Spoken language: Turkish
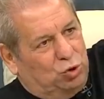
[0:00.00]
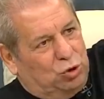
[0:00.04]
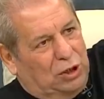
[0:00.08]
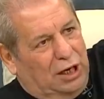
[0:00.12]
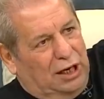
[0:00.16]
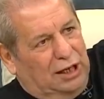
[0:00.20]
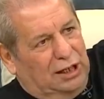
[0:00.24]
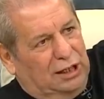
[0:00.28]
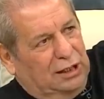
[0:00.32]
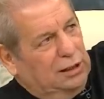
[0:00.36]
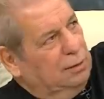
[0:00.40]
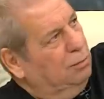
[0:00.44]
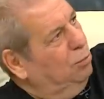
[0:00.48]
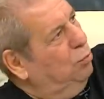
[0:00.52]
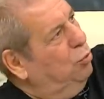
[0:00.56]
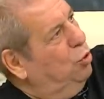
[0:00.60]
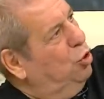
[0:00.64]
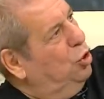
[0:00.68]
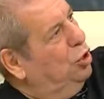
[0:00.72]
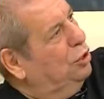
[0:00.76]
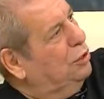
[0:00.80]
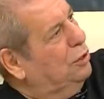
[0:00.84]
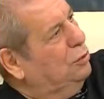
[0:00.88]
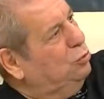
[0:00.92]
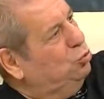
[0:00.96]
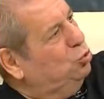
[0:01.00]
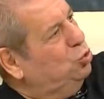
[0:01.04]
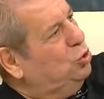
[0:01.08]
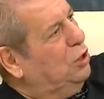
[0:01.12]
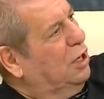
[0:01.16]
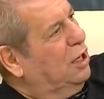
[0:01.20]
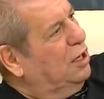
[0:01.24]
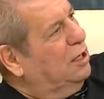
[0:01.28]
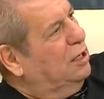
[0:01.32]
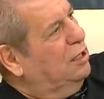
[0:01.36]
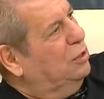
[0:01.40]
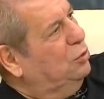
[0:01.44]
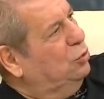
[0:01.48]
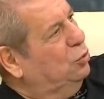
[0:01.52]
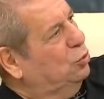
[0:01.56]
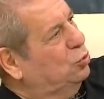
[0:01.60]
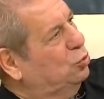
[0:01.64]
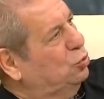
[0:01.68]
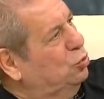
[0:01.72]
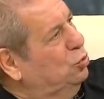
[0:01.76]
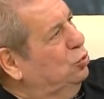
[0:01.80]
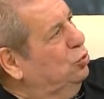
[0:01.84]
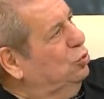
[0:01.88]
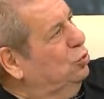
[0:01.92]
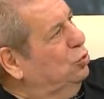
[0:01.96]
de düşer, böyle de düşer. Ne
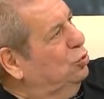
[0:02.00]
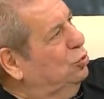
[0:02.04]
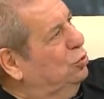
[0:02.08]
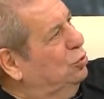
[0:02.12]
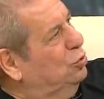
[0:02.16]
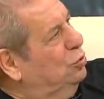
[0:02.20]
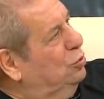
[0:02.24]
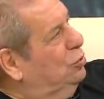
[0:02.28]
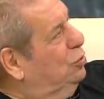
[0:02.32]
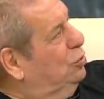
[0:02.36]
diyorsun?